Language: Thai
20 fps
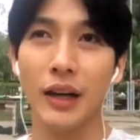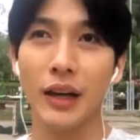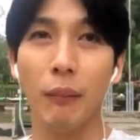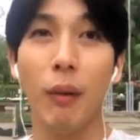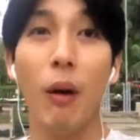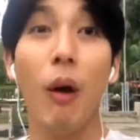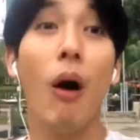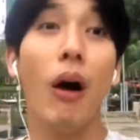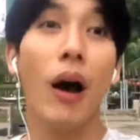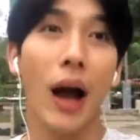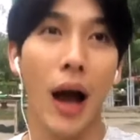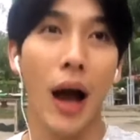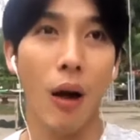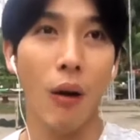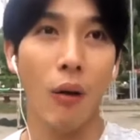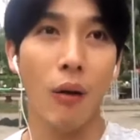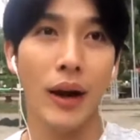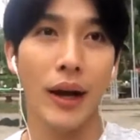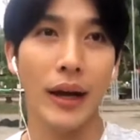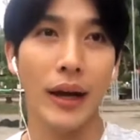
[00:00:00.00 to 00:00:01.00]
จากพ่อ
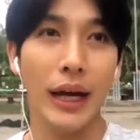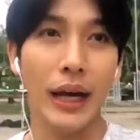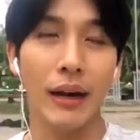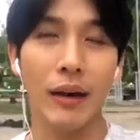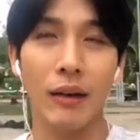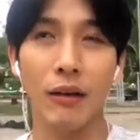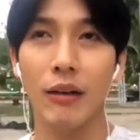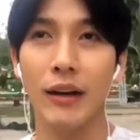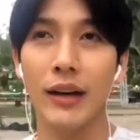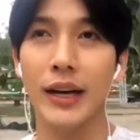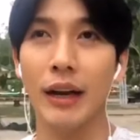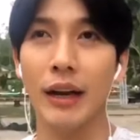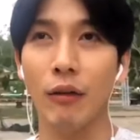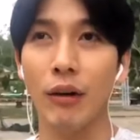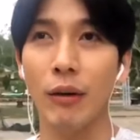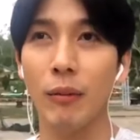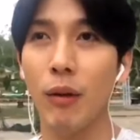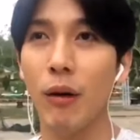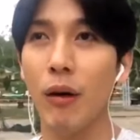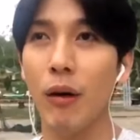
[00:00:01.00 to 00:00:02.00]
เขาอะไรเงี้ยแล้วเราก็เห็น
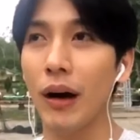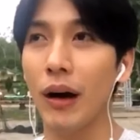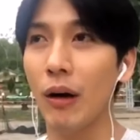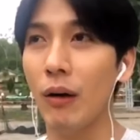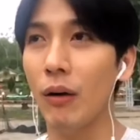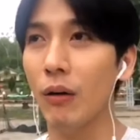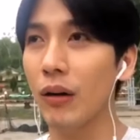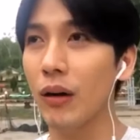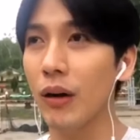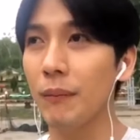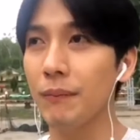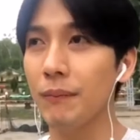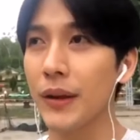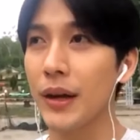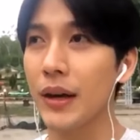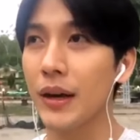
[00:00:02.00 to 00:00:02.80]
ว่าพ่อเขาก็